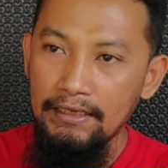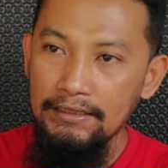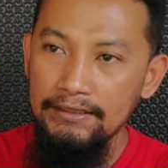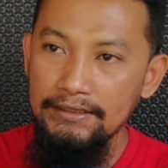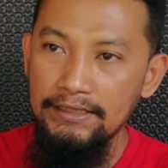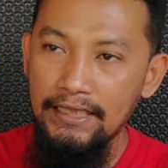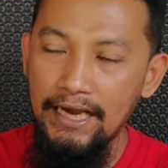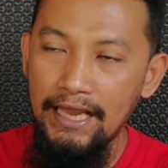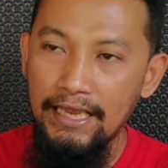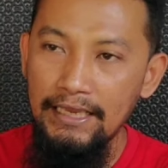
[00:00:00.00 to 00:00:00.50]

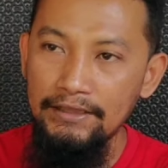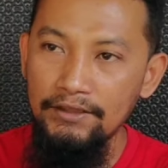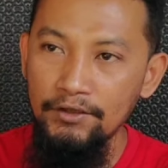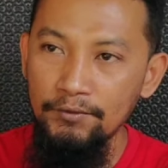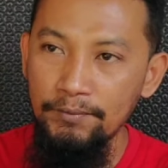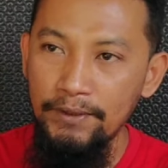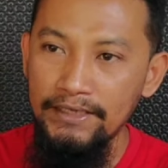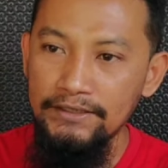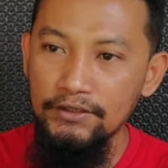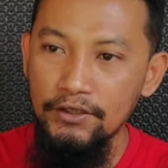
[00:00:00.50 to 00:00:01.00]
Setelah itu
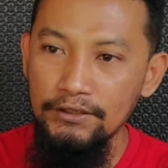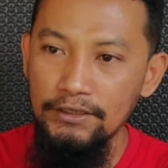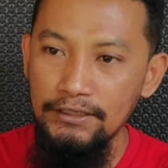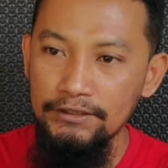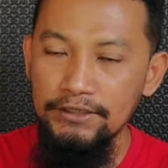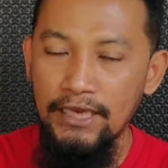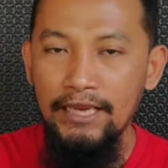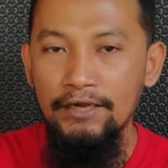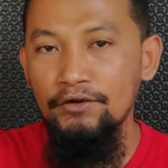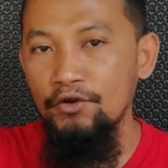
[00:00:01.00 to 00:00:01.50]
besoknya
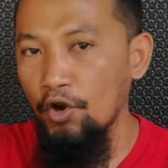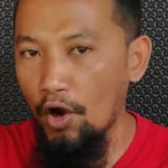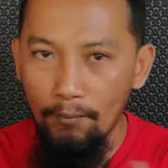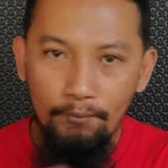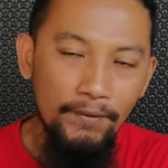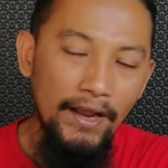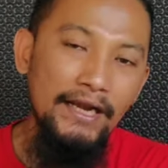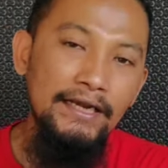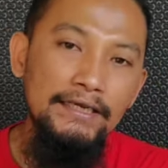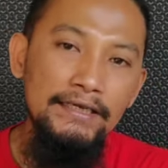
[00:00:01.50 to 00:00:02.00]
saya
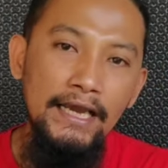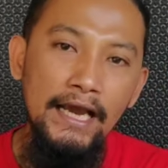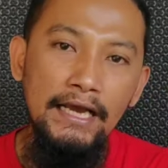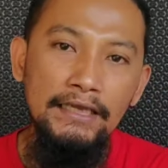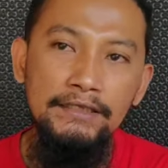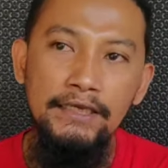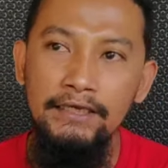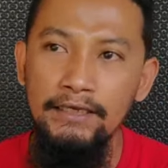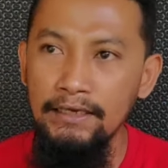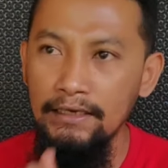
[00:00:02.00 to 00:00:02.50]
dropkan
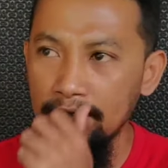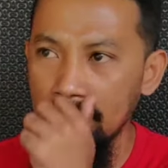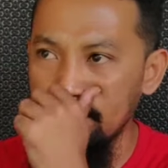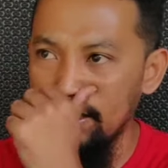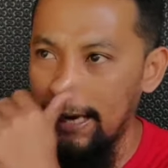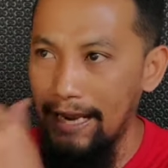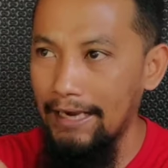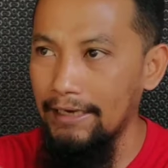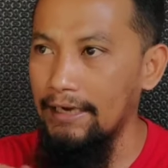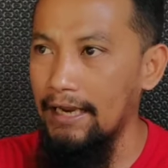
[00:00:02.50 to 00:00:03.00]
dia. Jadi
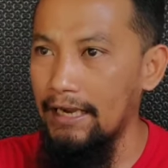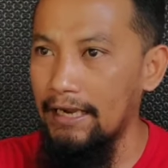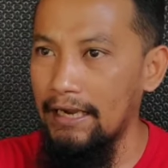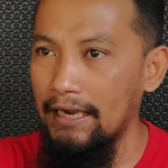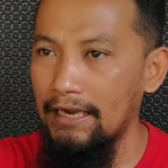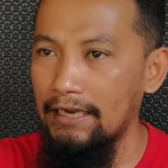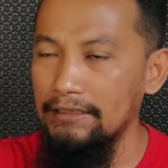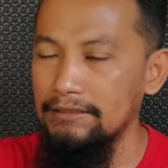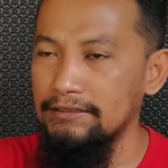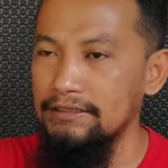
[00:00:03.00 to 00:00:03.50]
dia ada
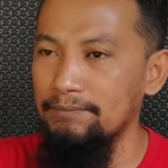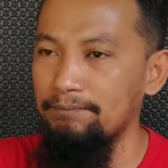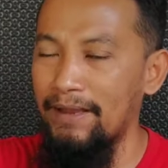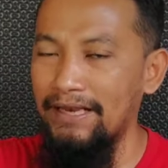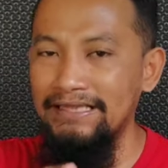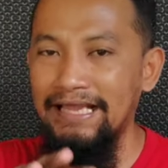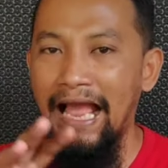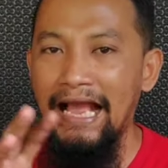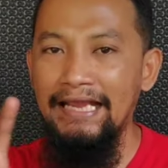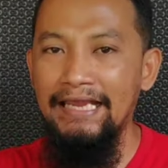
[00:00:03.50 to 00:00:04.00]

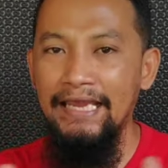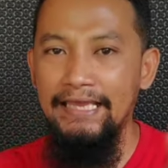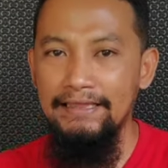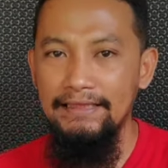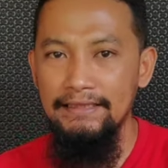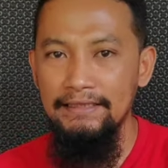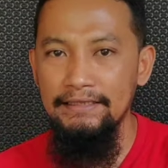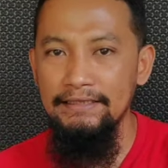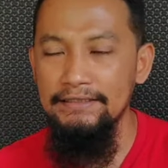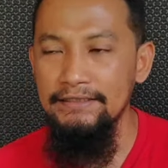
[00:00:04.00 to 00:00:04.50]
sifat kaget
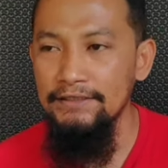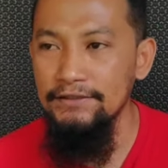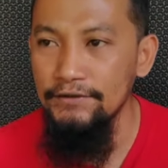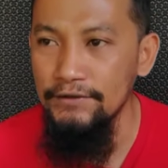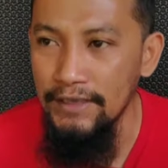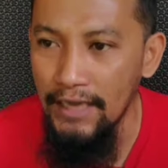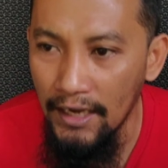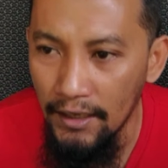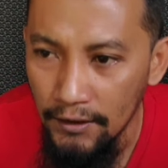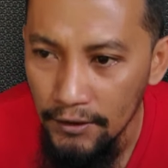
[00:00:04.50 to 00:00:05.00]
di
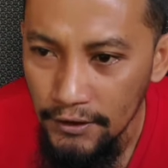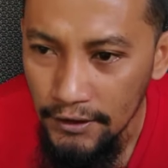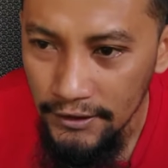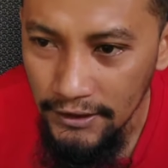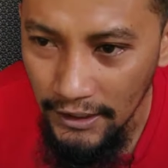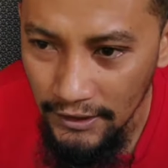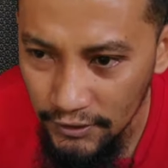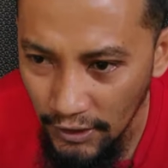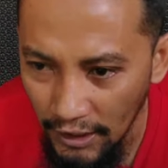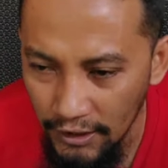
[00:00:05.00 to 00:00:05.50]
situ ya.
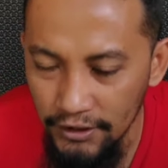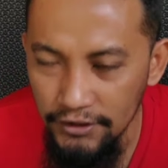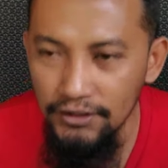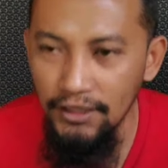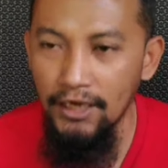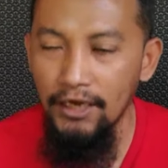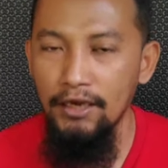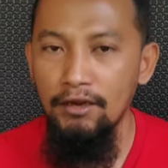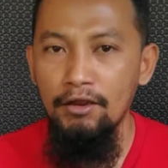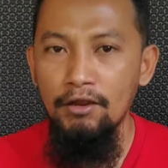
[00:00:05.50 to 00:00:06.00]
Yang
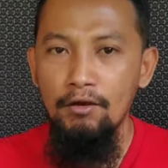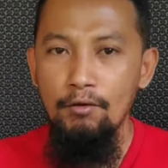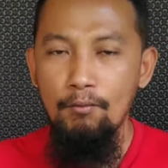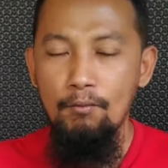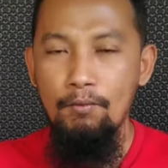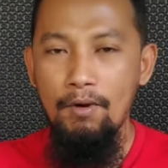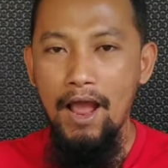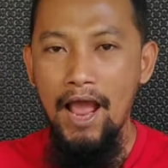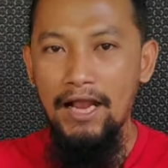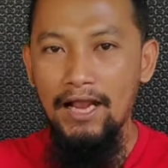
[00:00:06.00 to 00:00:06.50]
tadinya
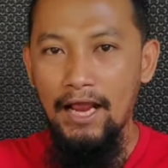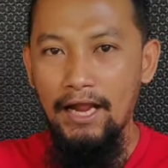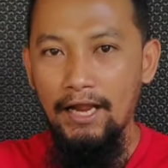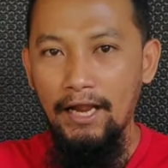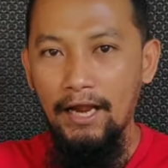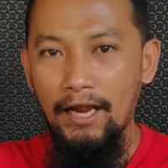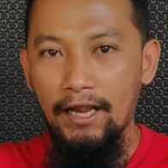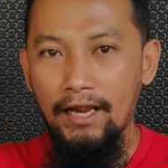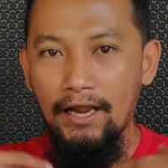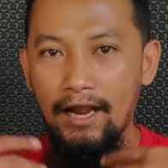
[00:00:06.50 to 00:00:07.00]
makan
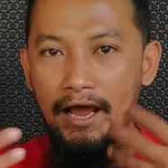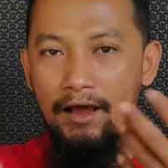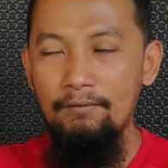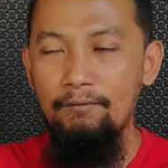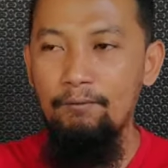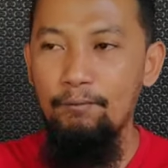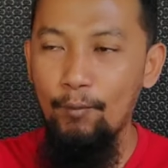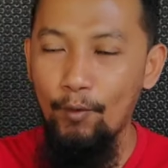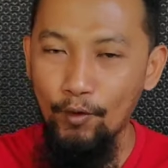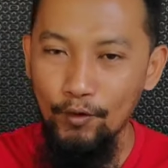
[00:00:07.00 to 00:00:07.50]
enak
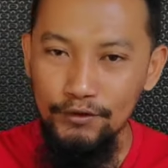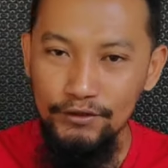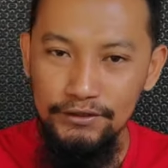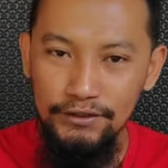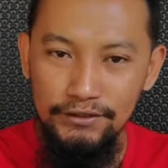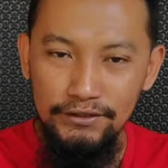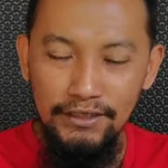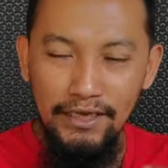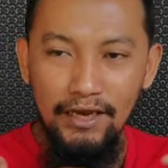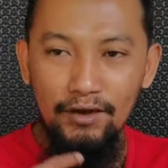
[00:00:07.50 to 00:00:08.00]

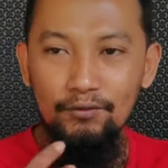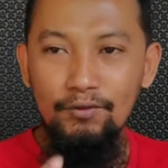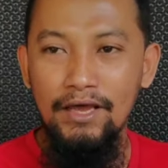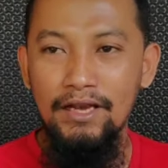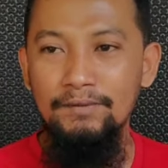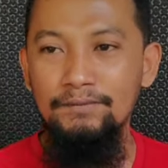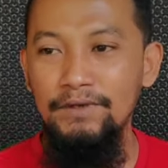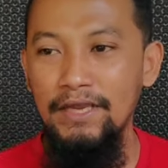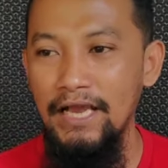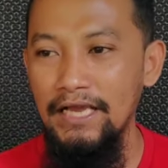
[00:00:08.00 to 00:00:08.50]
porsinya
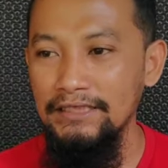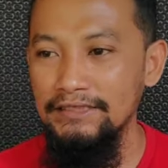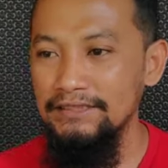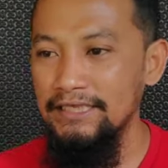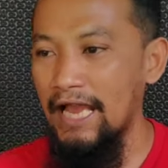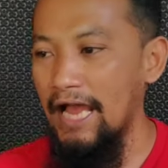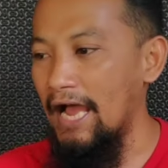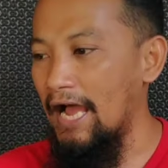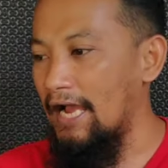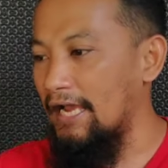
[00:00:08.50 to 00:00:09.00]
luar
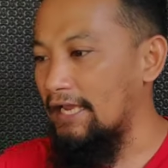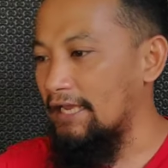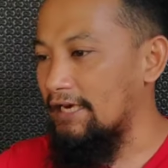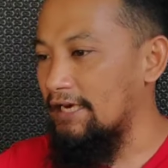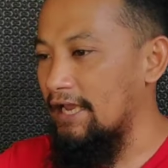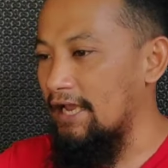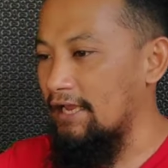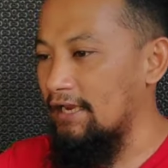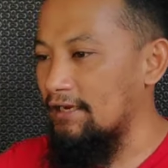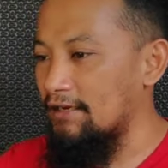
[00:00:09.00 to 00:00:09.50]
biasa
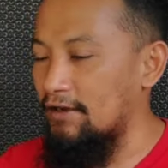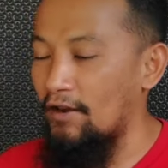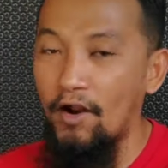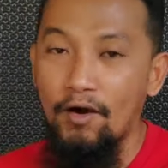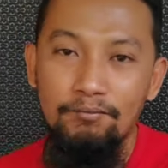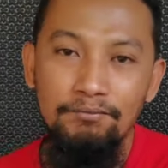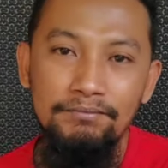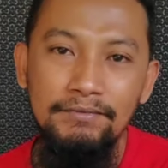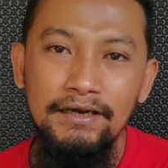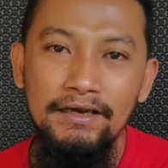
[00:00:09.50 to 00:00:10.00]
akhirnya
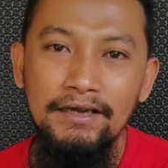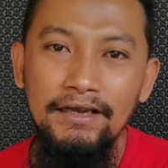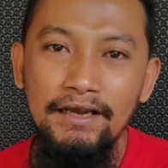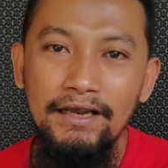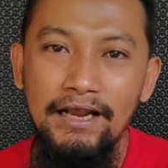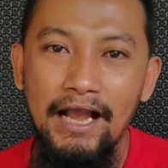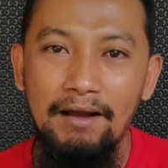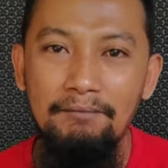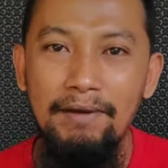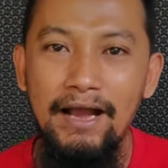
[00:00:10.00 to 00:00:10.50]
drop
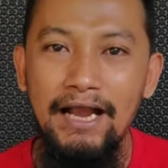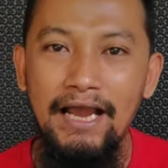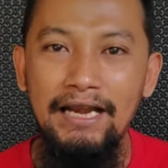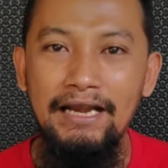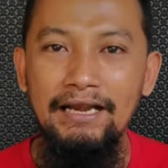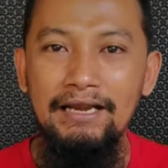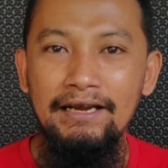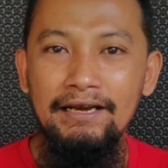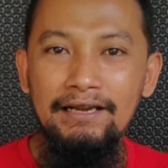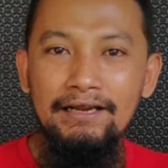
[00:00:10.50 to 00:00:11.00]
nggak
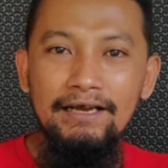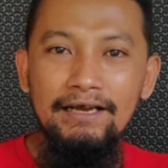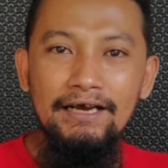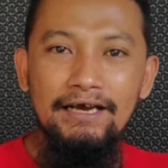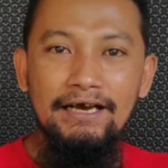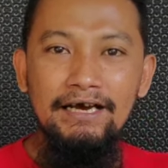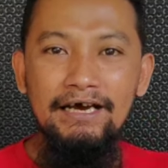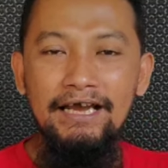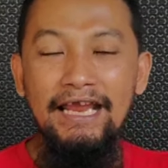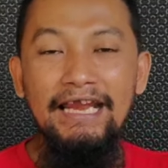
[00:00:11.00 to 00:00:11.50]
makan
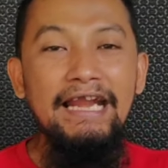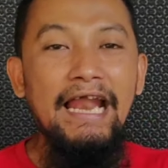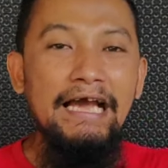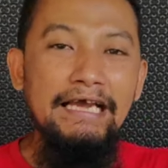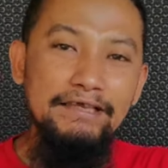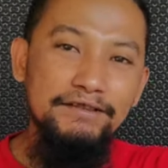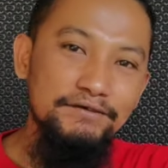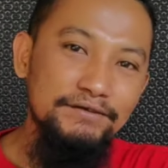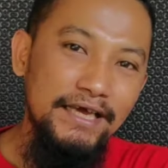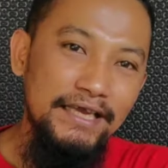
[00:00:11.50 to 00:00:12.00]
uh, enak
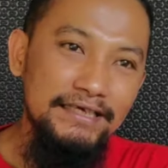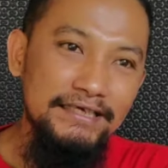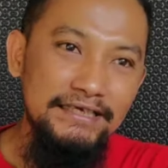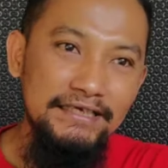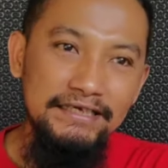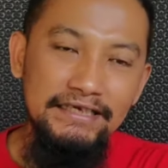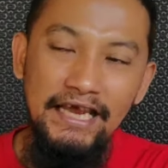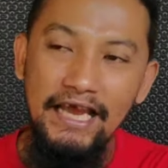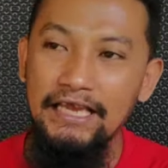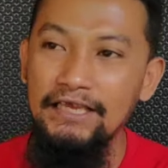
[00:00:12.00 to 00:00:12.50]
itu tadi.
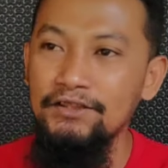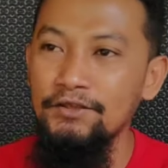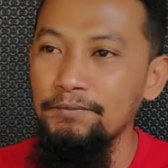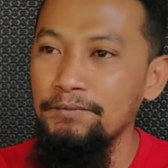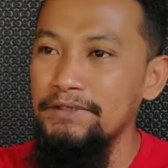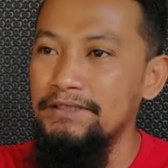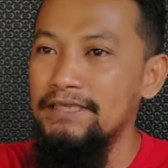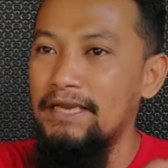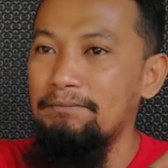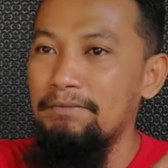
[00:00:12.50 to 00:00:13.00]
Nah itu
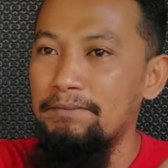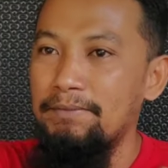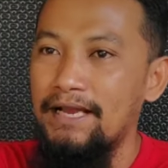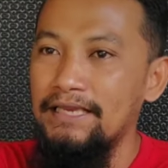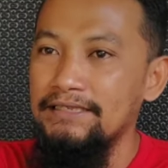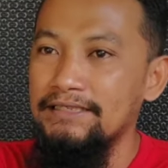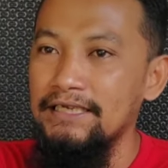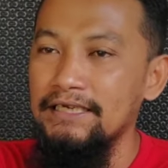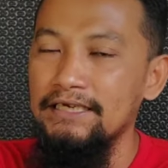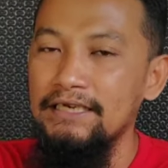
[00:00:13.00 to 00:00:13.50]
bisa
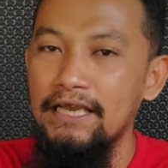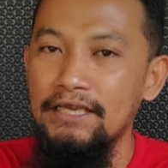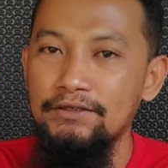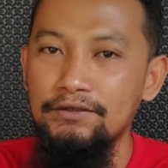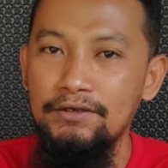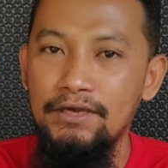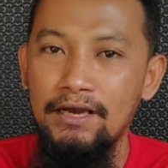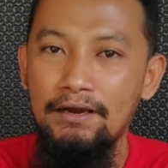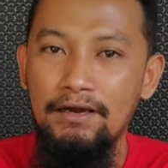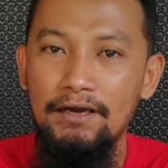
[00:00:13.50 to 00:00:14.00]
memancing dia
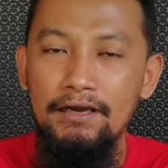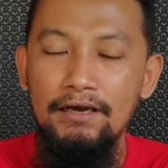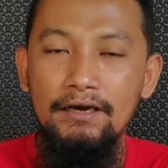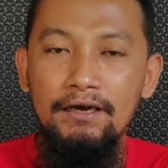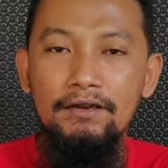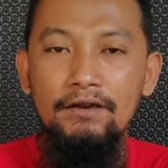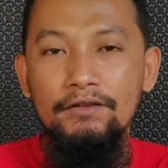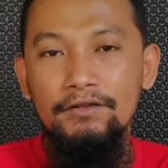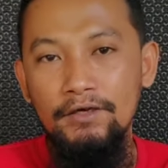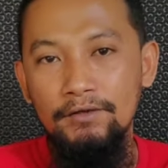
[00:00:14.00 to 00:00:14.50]
juga
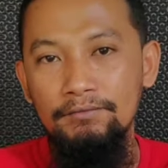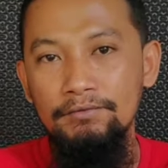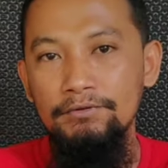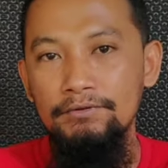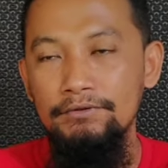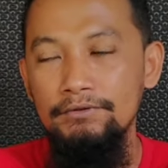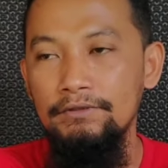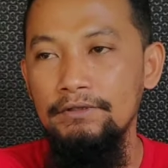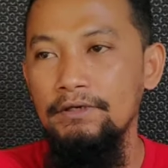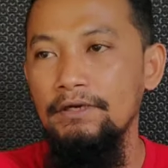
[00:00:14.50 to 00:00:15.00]
rontok
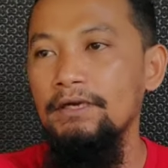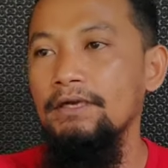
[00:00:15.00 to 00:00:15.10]
bulu.